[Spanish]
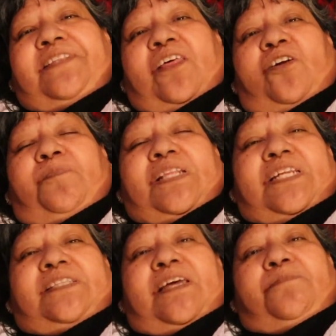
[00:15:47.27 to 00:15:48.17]
estado al
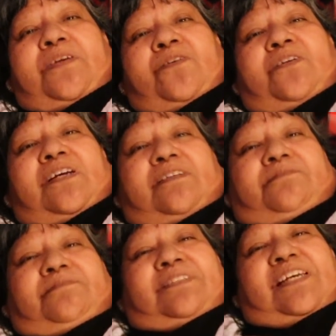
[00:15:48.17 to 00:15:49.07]
pendiente mío, que
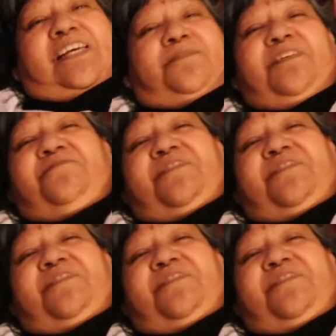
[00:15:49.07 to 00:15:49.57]
es mi